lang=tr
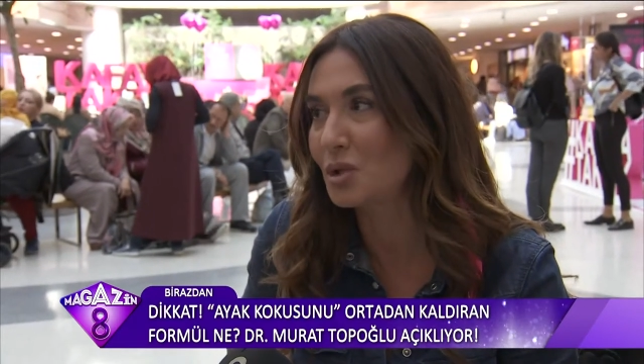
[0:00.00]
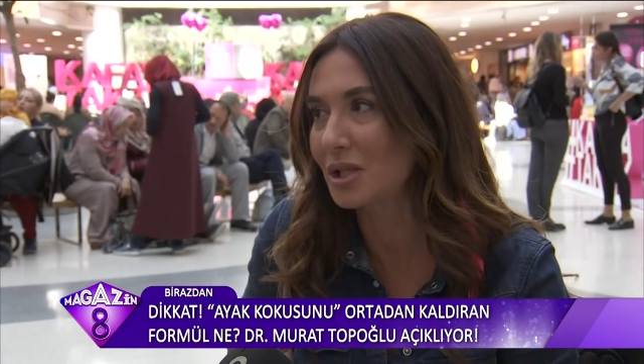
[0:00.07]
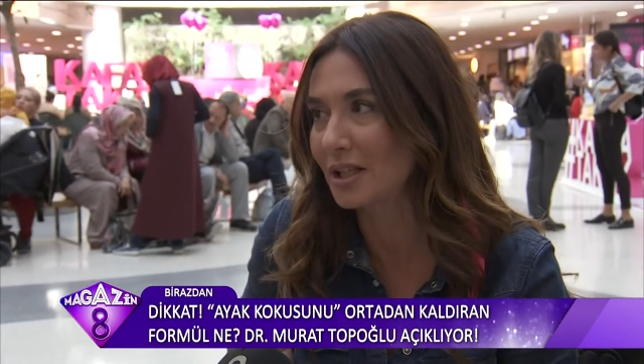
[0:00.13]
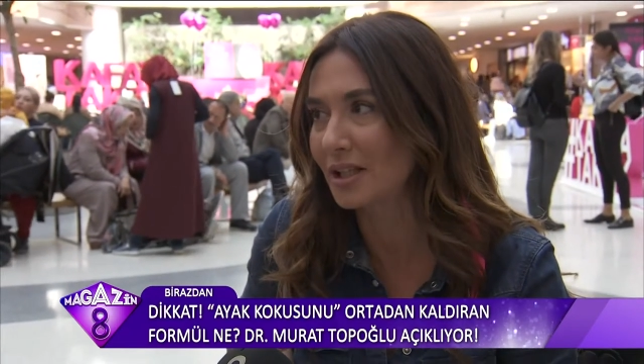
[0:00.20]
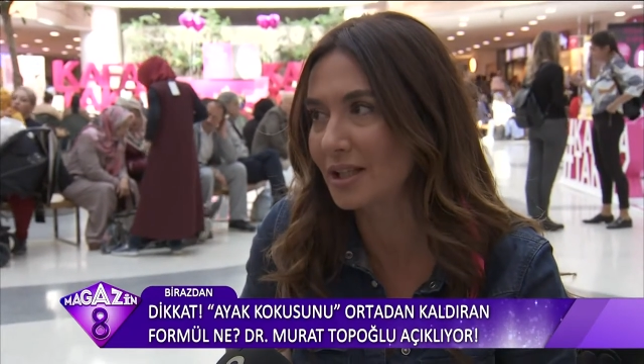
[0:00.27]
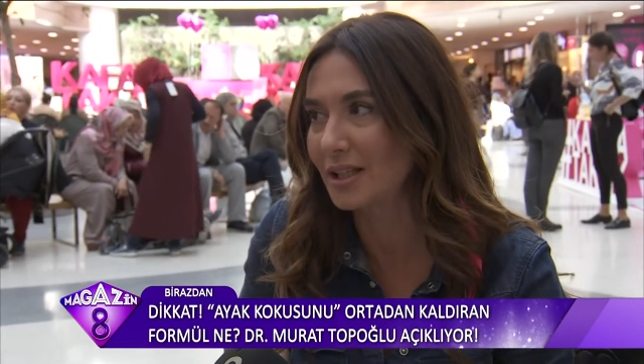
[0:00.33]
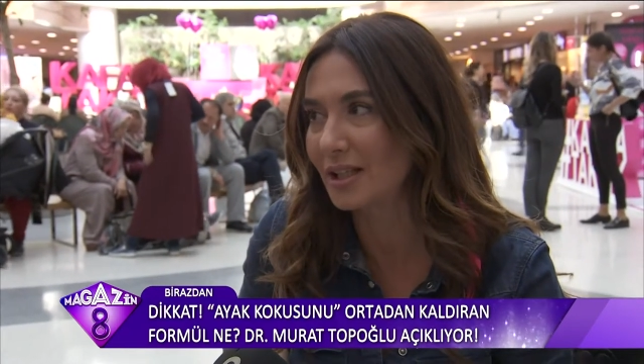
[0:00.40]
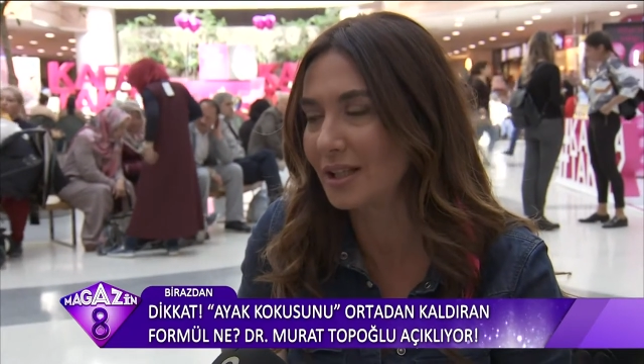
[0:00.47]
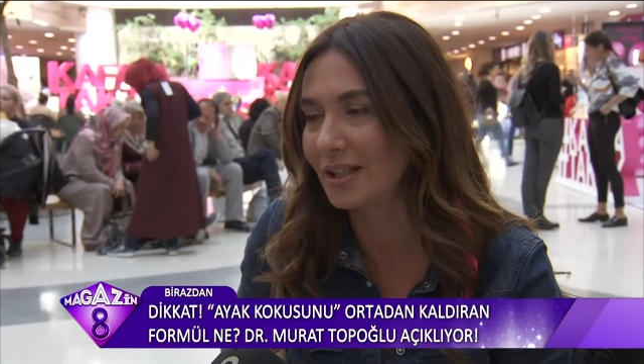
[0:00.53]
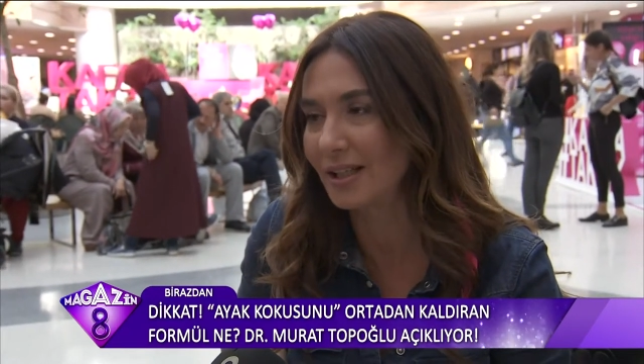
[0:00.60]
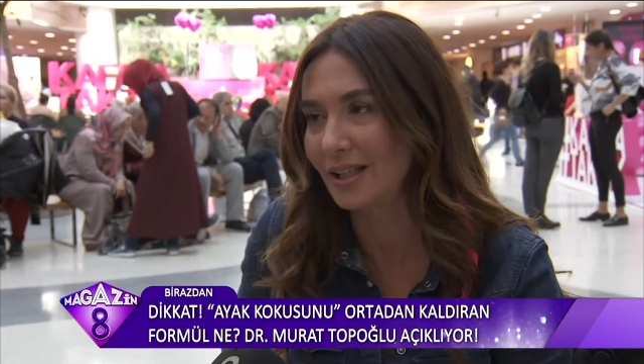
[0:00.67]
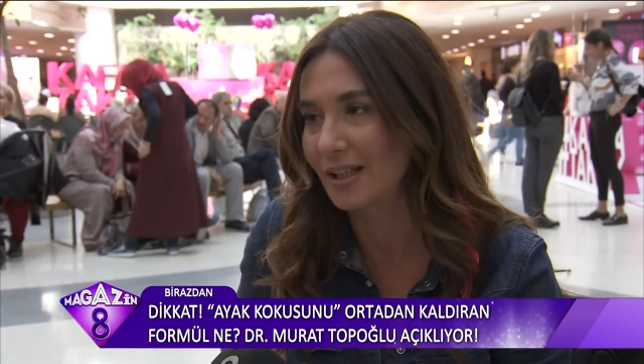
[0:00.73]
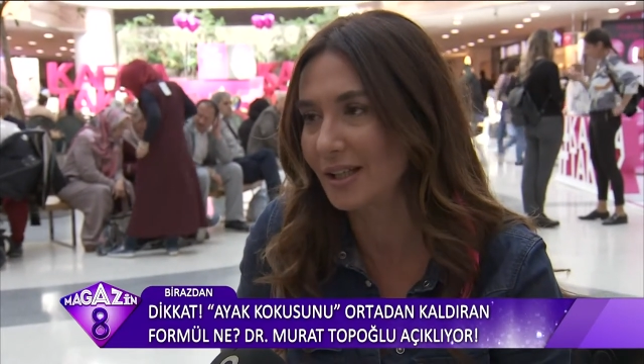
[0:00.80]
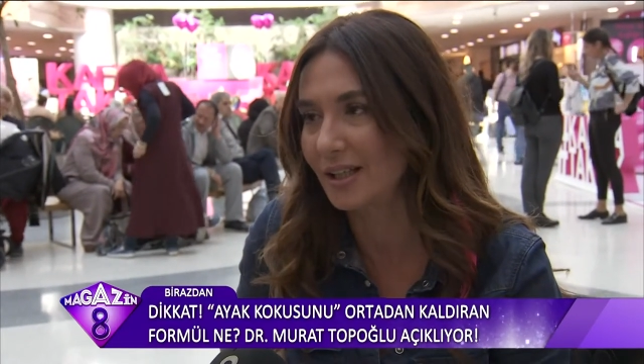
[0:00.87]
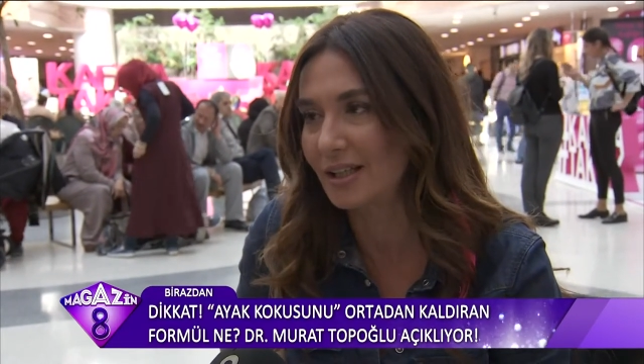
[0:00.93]
seninki
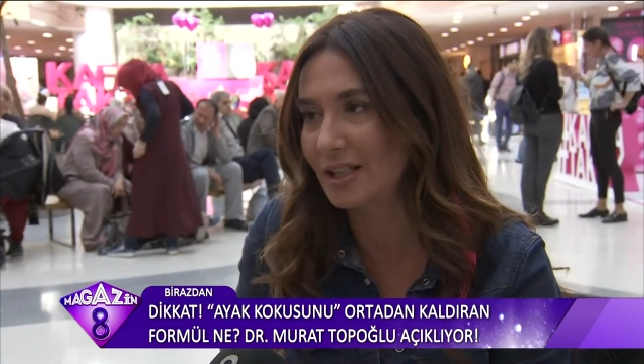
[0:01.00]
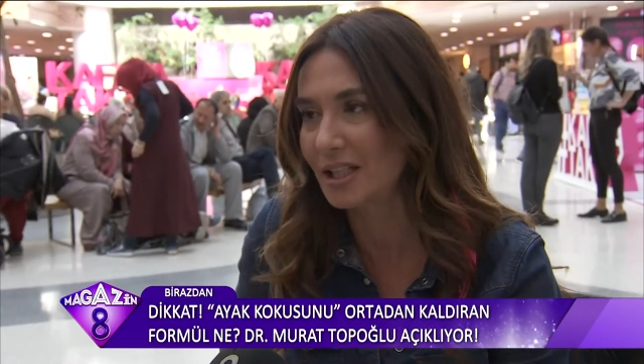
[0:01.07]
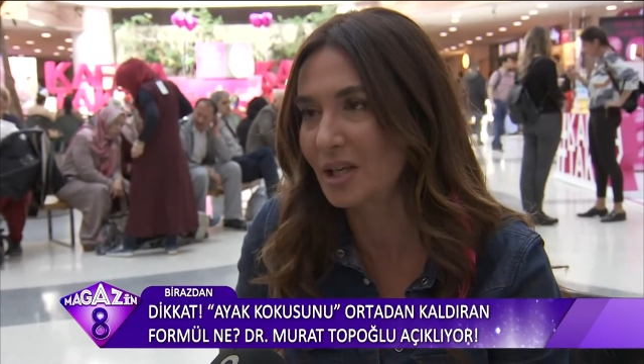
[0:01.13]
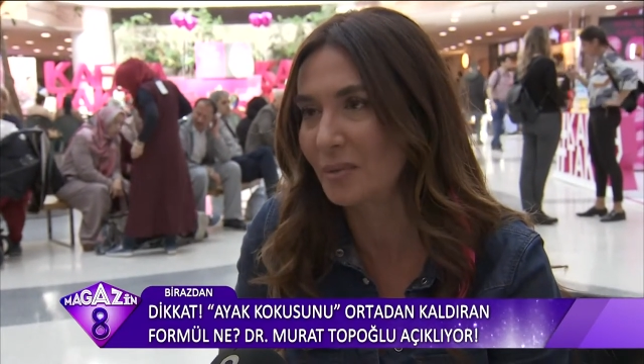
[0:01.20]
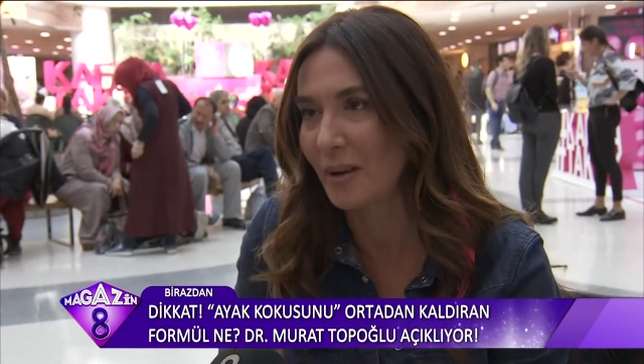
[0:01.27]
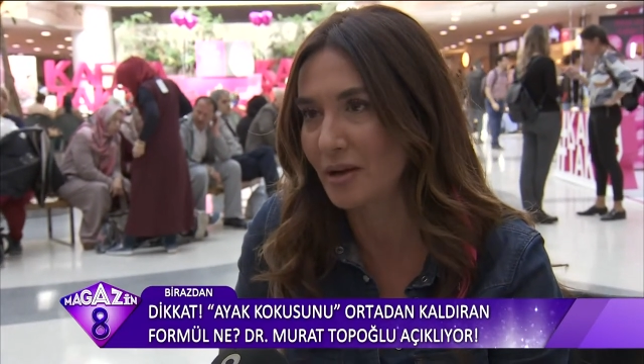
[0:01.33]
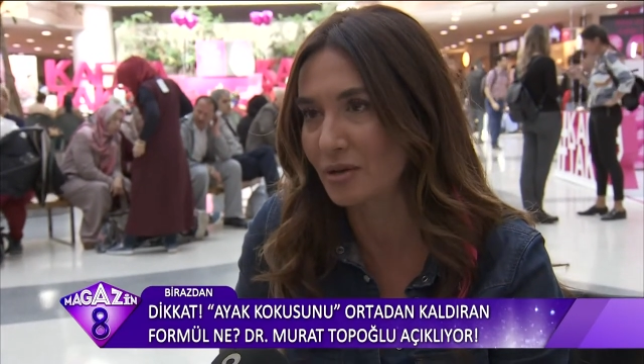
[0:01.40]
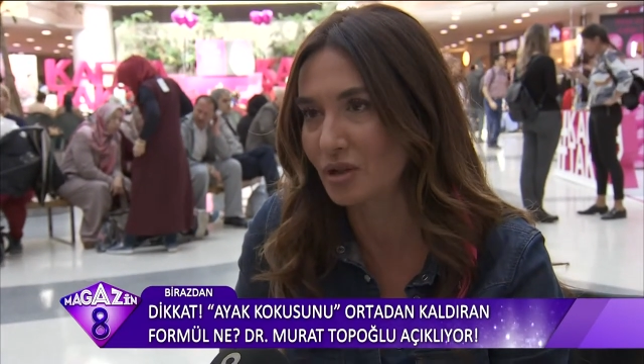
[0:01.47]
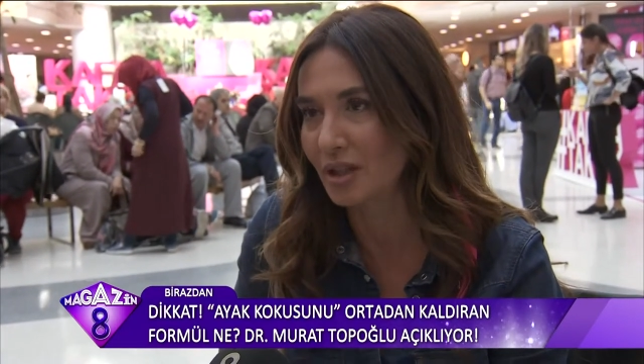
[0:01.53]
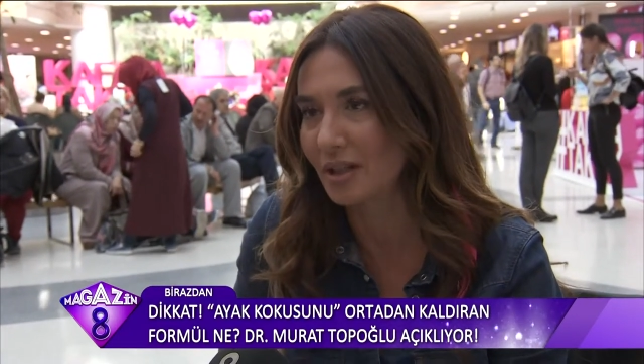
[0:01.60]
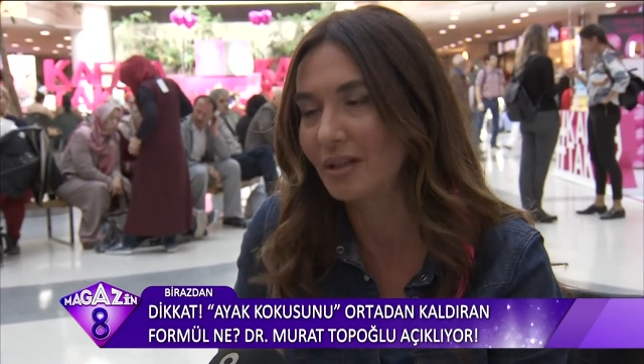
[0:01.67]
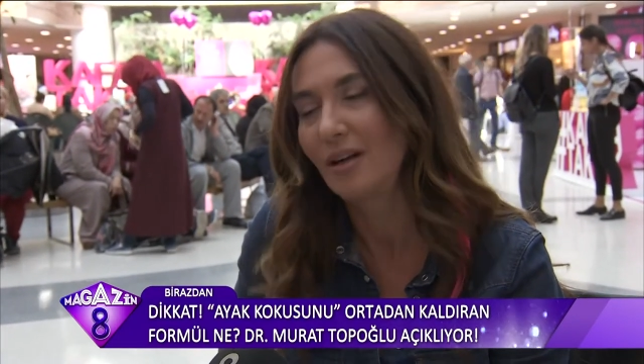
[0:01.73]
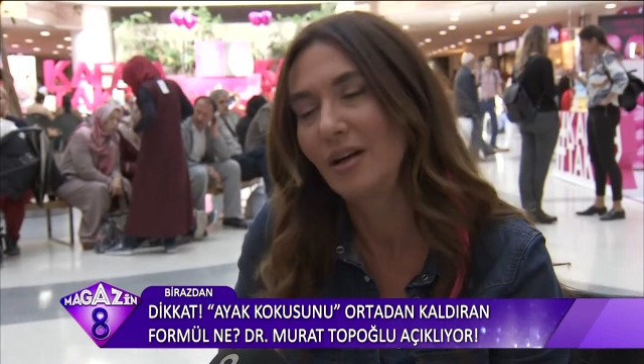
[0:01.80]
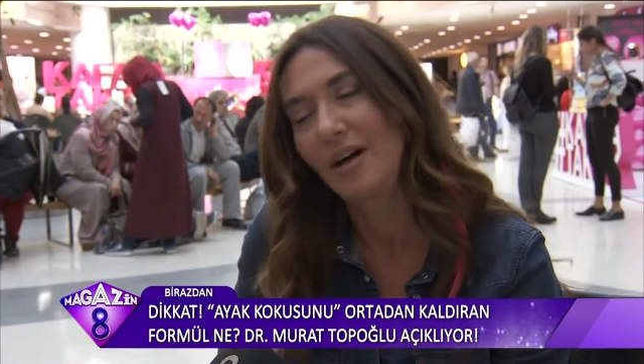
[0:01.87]
e, kırık bence.